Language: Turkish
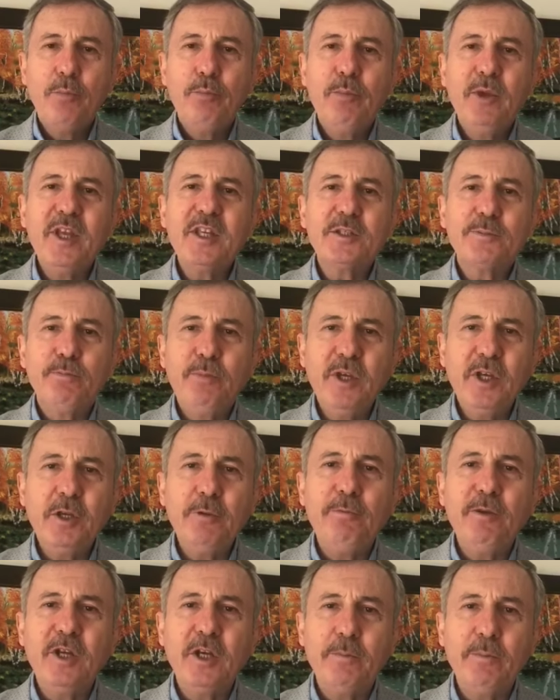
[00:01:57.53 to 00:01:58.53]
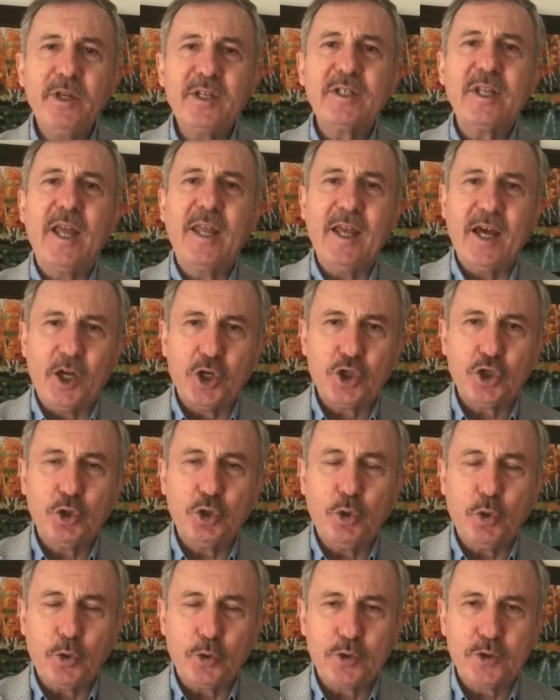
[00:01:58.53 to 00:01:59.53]
biz birbirimizle
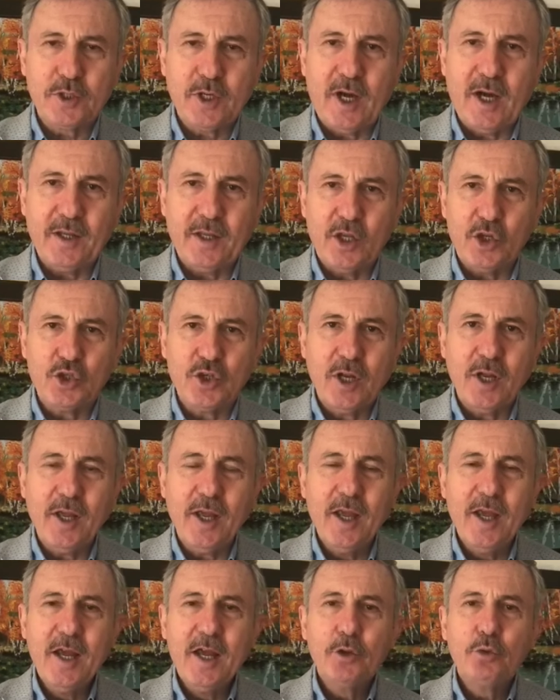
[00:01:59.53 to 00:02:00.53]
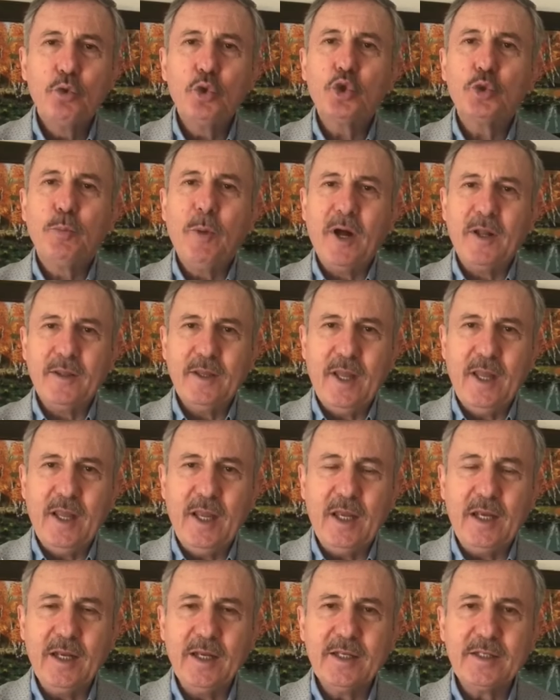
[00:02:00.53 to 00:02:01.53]
yarışıyoruz sadece. Düşman
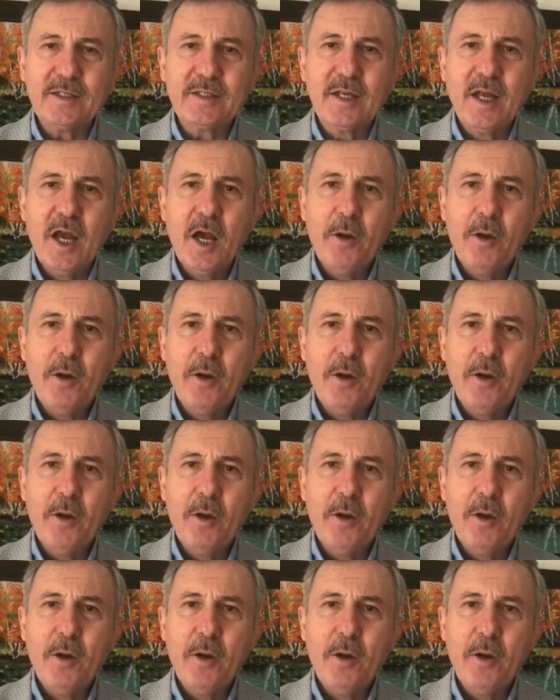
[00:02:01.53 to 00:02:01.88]
değiliz.